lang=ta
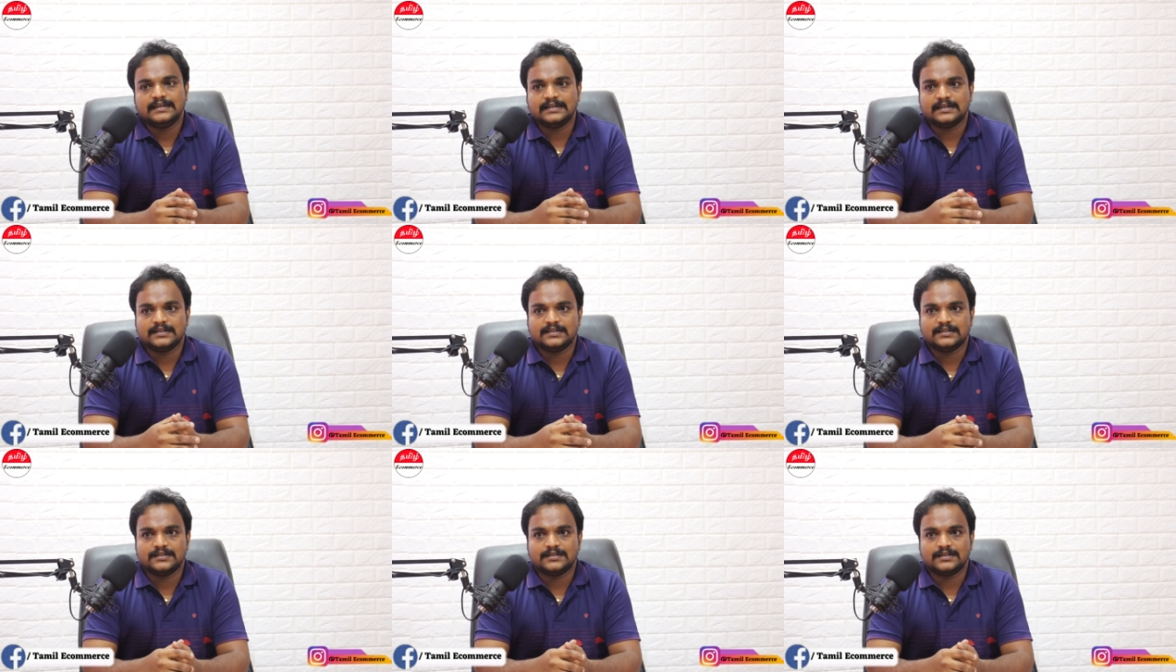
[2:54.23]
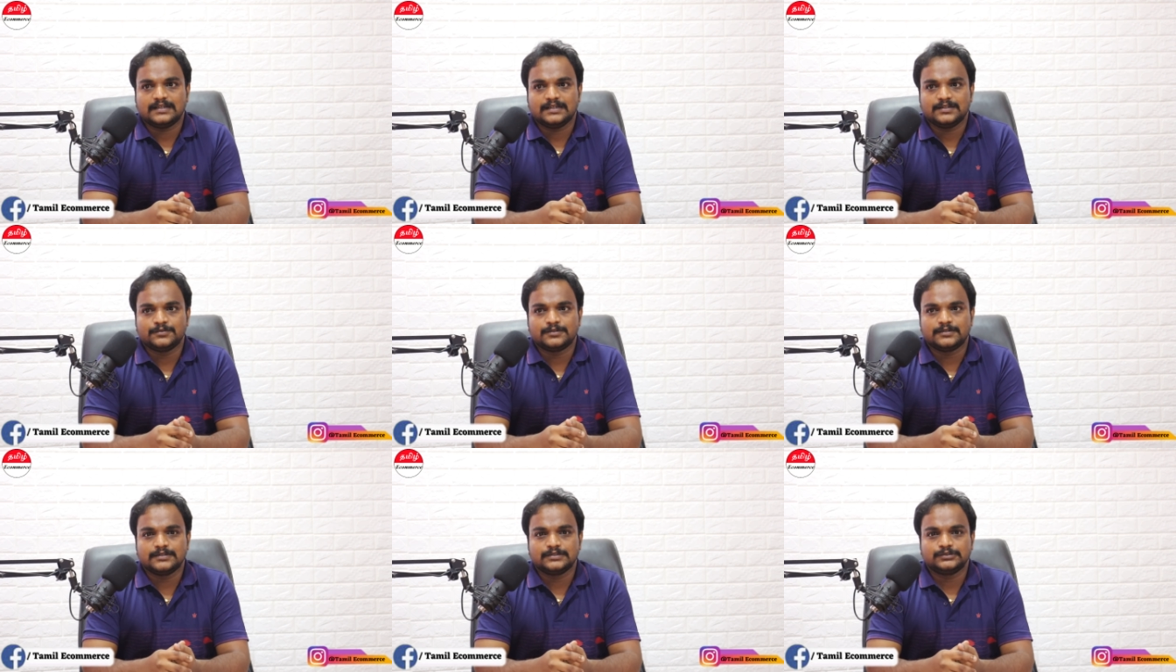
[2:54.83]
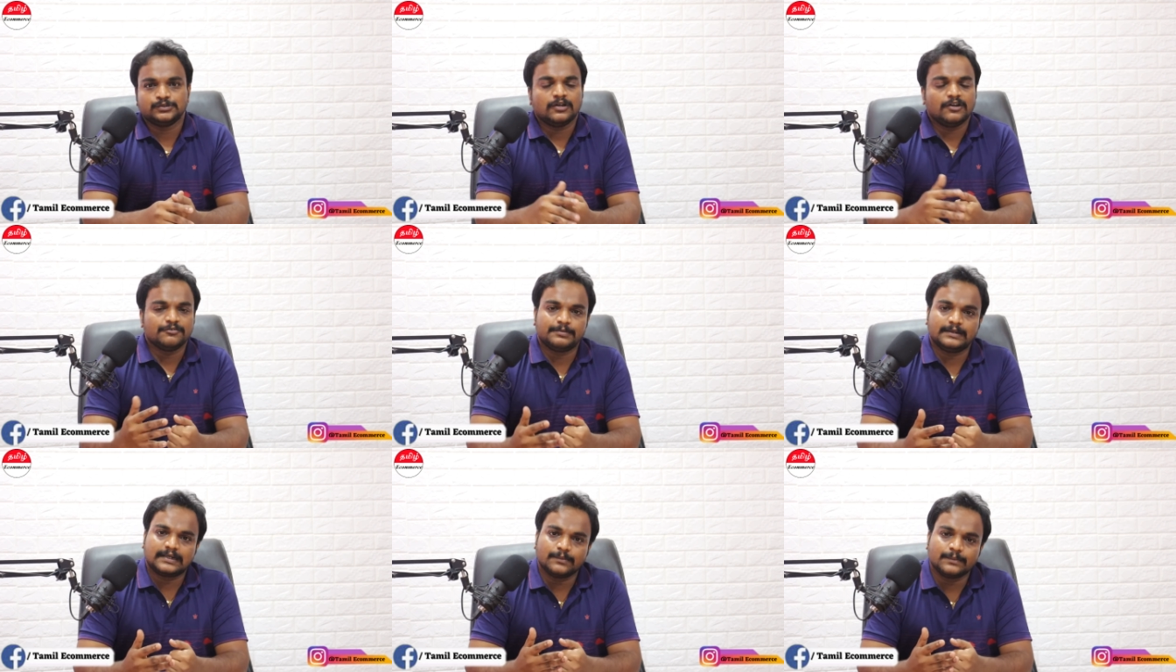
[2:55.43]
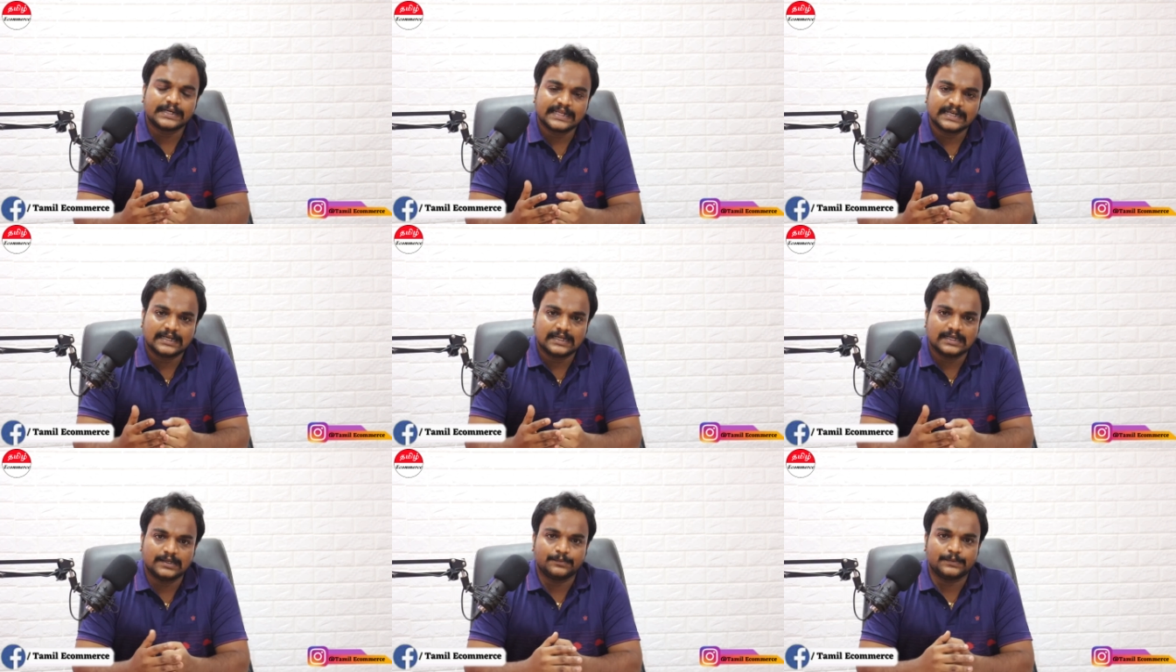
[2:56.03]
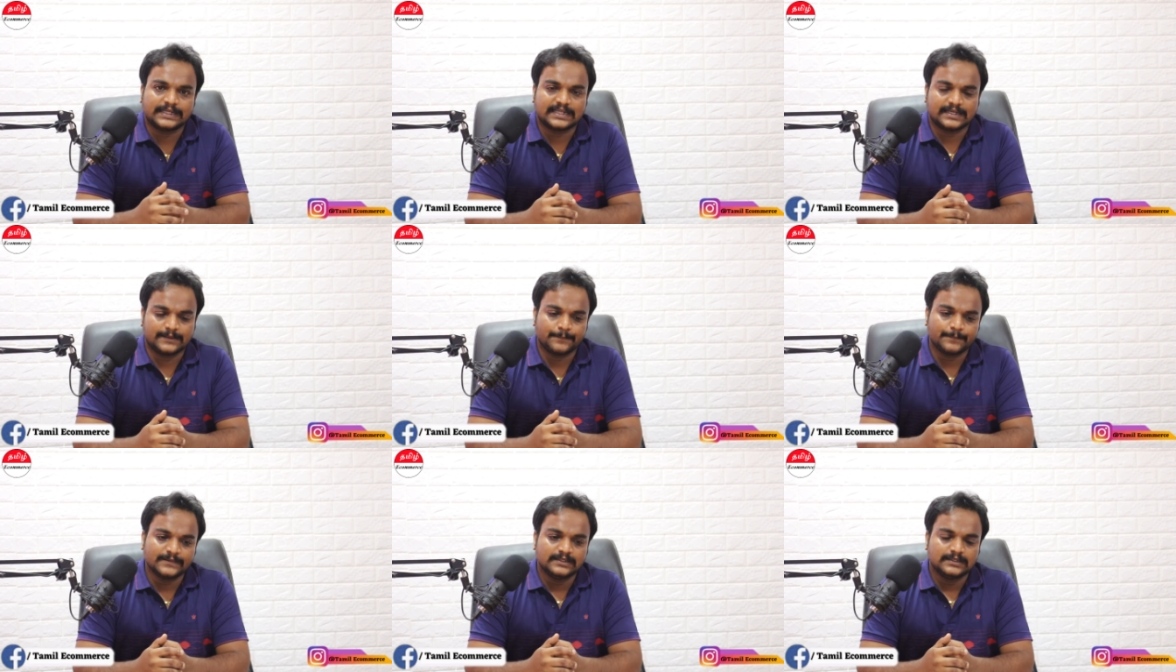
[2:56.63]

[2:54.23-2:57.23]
என்னென்னா அது ஒரு ஷோ ஆஃப் பண்ணுற மெட்டீரியலாக பார்த்தாங்க